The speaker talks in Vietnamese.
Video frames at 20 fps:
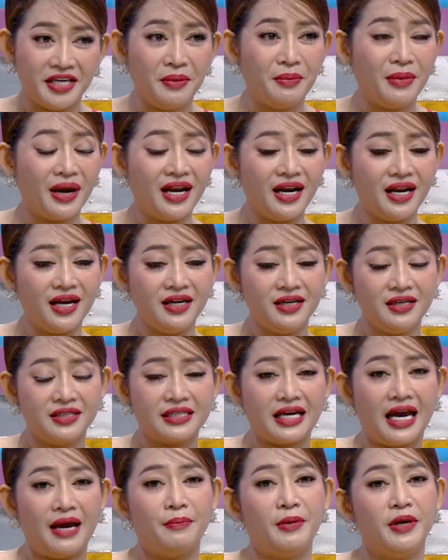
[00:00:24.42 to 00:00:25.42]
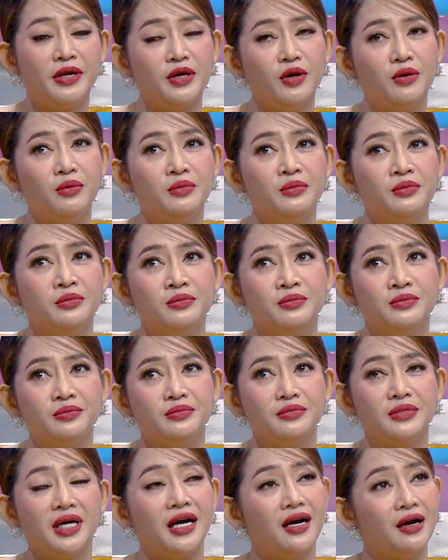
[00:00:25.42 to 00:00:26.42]
Vậy mến á, cà bê nhông,
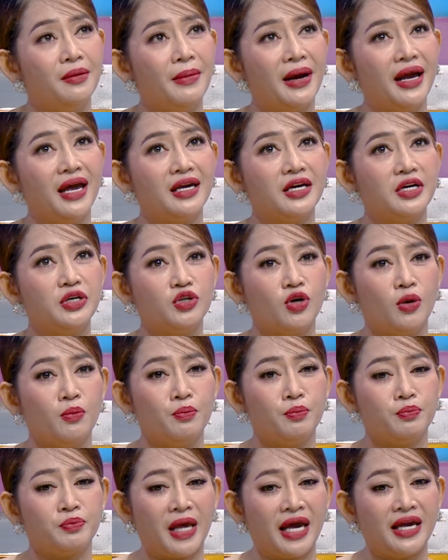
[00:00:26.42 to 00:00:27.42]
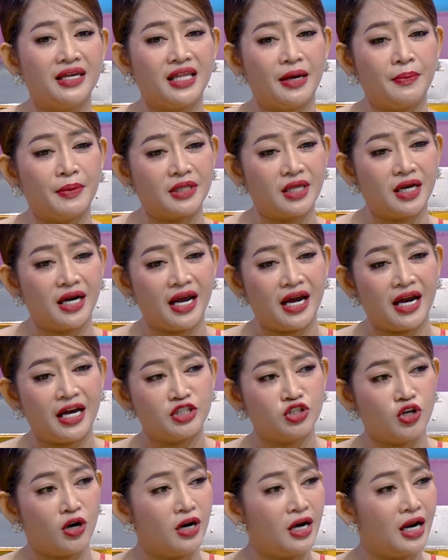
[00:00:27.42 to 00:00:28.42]
nơi khmê kì nhông tay anh ta bật
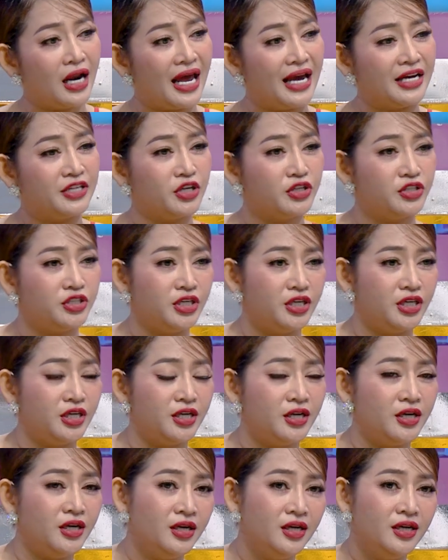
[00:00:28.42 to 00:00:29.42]
thna chong khai tì chì.